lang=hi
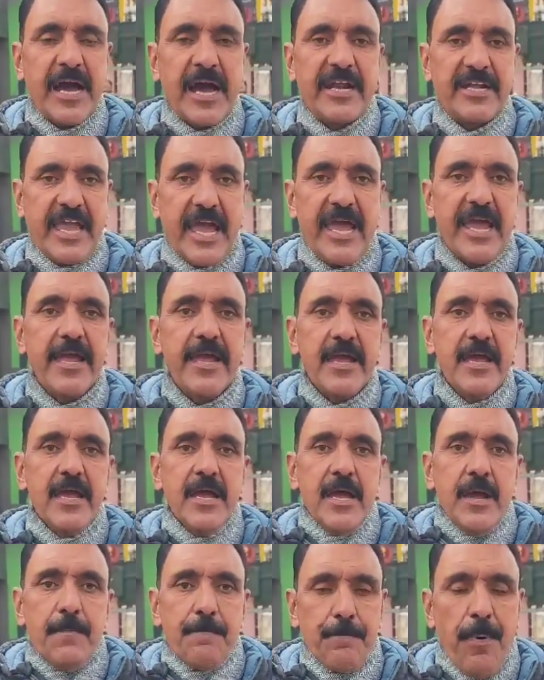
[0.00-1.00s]
पाँच सौ
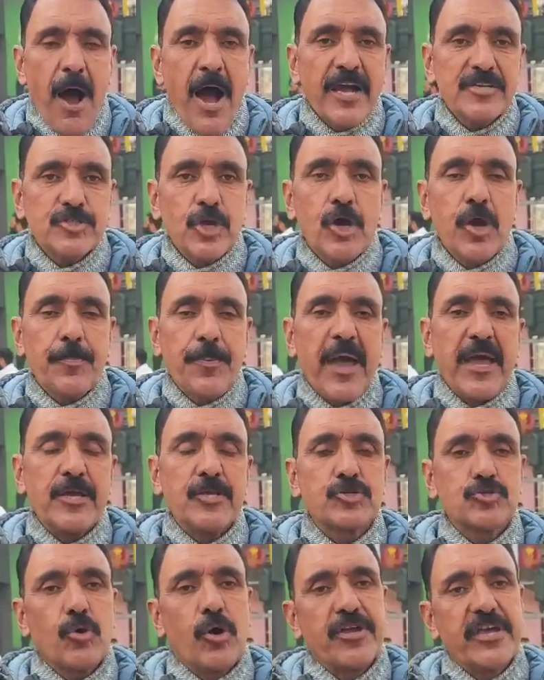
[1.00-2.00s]
रुपये इसको ये
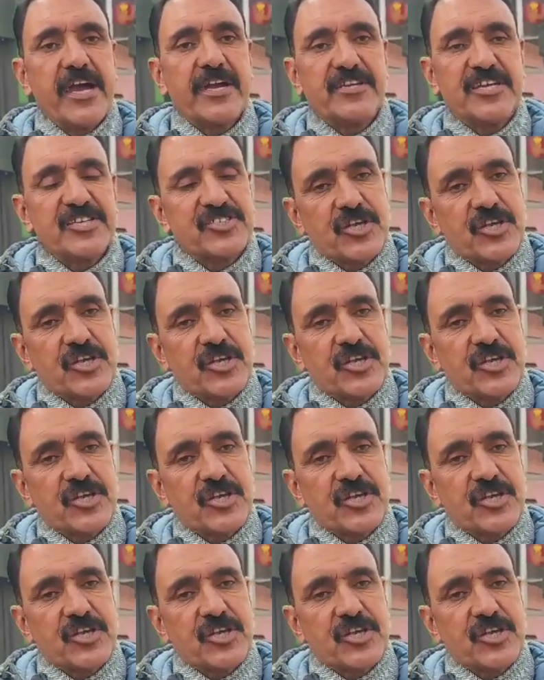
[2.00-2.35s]
डिस्काउंट करेंगे